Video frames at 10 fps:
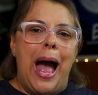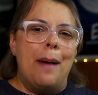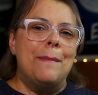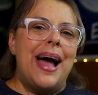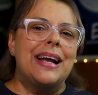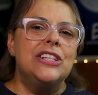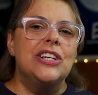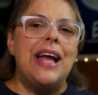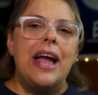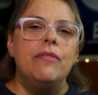A marca de
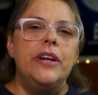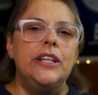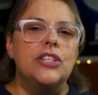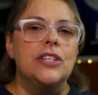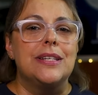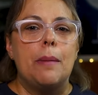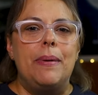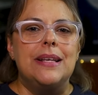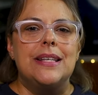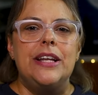Guy Ritchie está
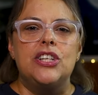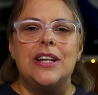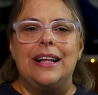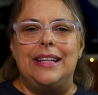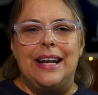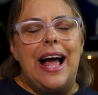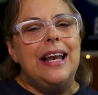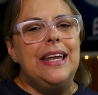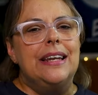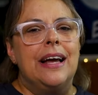presente na
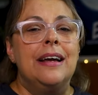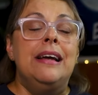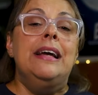adrenalina,